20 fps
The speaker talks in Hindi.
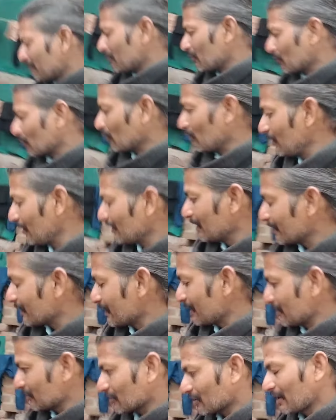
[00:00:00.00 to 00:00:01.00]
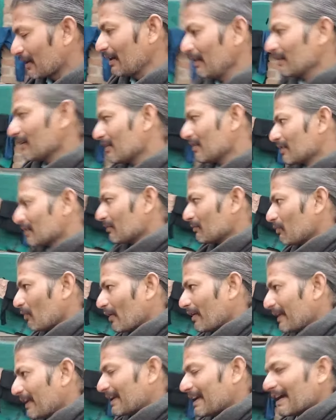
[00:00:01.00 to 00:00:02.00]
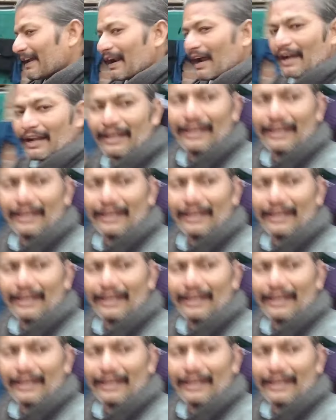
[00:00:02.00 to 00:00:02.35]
है बिल्कुल इसके पानी गहरा